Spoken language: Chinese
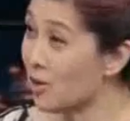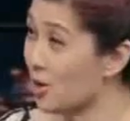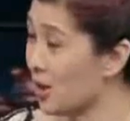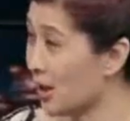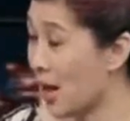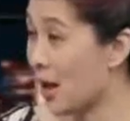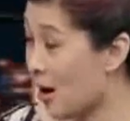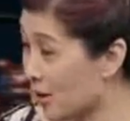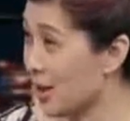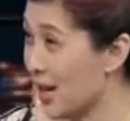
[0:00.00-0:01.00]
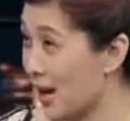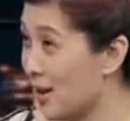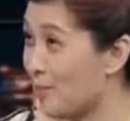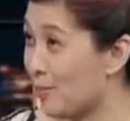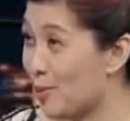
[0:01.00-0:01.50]
还要老老实实干了好几
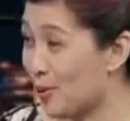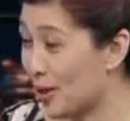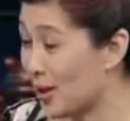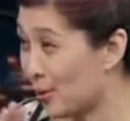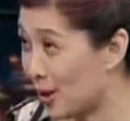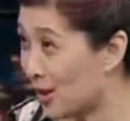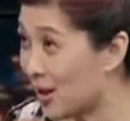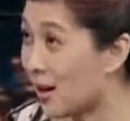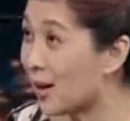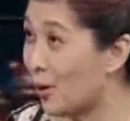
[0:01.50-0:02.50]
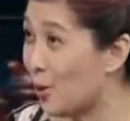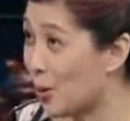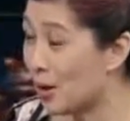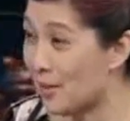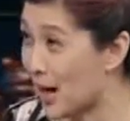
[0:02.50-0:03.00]
年呢，不是说那种心眼
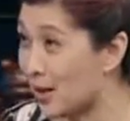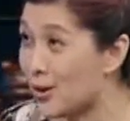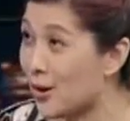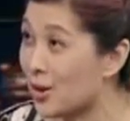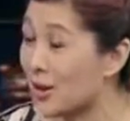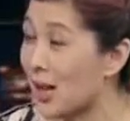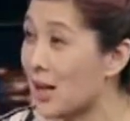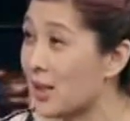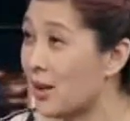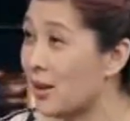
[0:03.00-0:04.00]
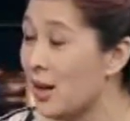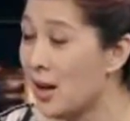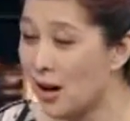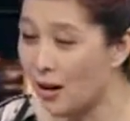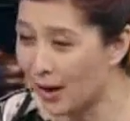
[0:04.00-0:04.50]
很活的，马上就要挣大
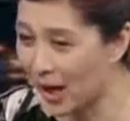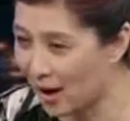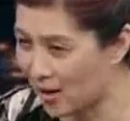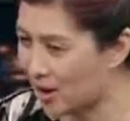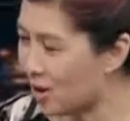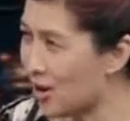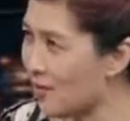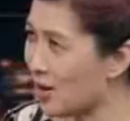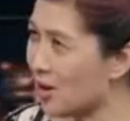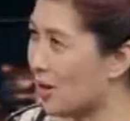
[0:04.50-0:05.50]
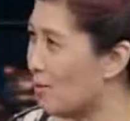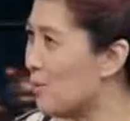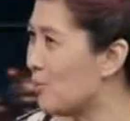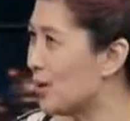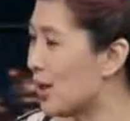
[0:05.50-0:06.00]
钱的。后来好像是因为
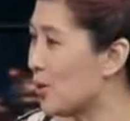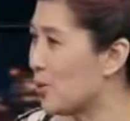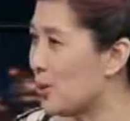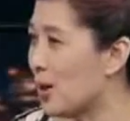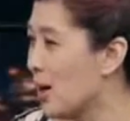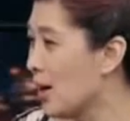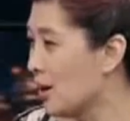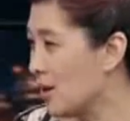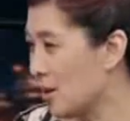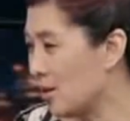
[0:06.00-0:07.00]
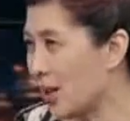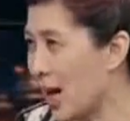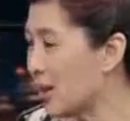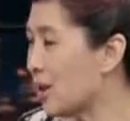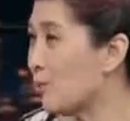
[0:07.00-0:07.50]
什么不知道，就是说已
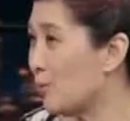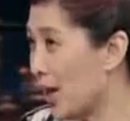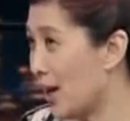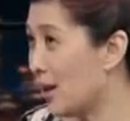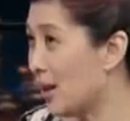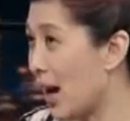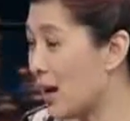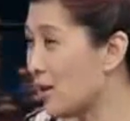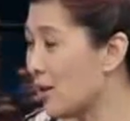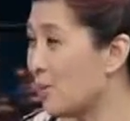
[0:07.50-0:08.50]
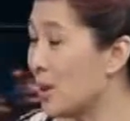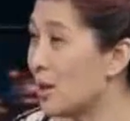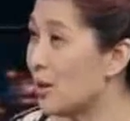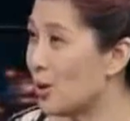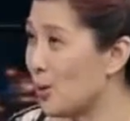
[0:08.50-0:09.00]
经干了四五年了，还是那
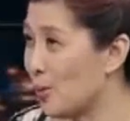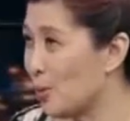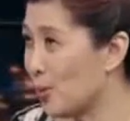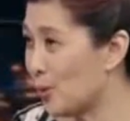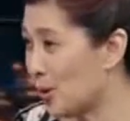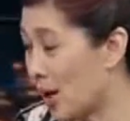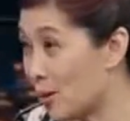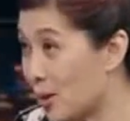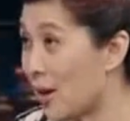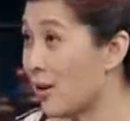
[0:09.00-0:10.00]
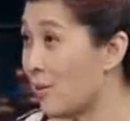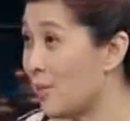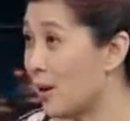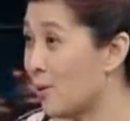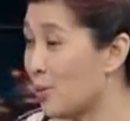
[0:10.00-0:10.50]
么低的收入，就想去
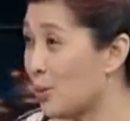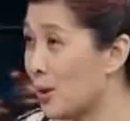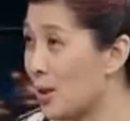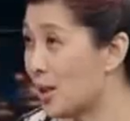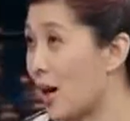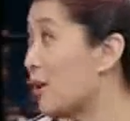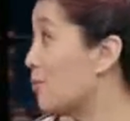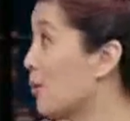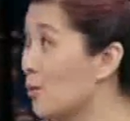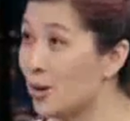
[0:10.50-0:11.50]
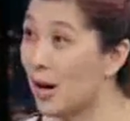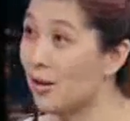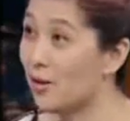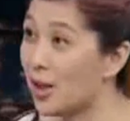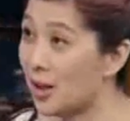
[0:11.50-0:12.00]
找一个别的工作。一找也不知怎么
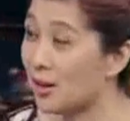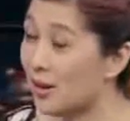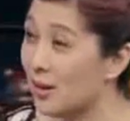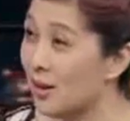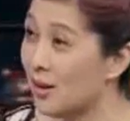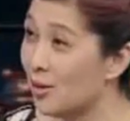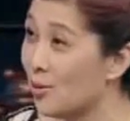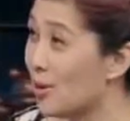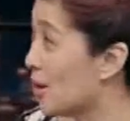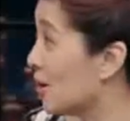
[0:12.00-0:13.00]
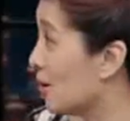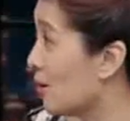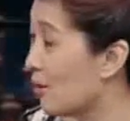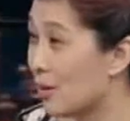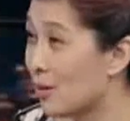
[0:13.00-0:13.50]
就找到这个，就是这
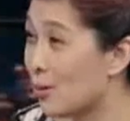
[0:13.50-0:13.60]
